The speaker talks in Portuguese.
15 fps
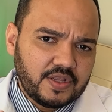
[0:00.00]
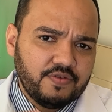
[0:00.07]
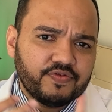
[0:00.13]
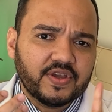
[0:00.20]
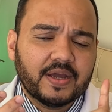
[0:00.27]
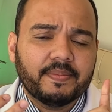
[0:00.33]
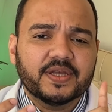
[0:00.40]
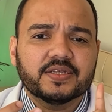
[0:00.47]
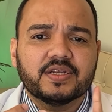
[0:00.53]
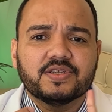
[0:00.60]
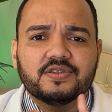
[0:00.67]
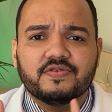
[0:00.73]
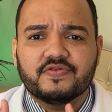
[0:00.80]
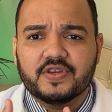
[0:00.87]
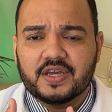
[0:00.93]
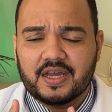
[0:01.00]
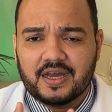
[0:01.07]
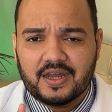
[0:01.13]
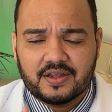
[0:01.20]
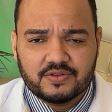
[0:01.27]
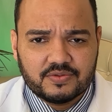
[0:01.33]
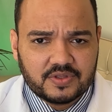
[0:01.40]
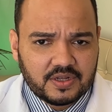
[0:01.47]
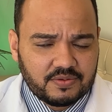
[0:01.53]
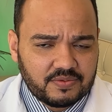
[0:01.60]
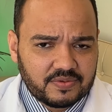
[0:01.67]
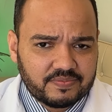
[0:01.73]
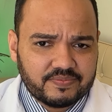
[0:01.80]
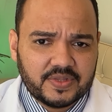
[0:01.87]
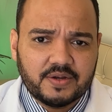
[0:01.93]
fica mais lentificado,
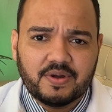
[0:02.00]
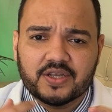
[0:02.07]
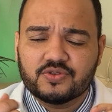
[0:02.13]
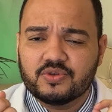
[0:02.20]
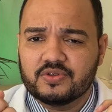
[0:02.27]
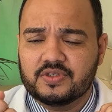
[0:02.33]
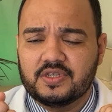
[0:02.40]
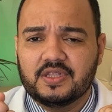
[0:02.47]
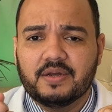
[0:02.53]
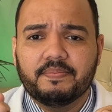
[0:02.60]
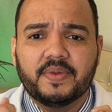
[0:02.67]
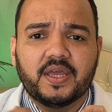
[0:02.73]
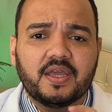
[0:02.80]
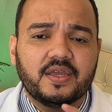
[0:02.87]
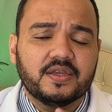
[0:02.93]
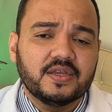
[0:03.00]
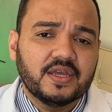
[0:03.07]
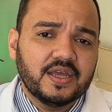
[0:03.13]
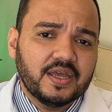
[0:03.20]
não, não raciocina bem,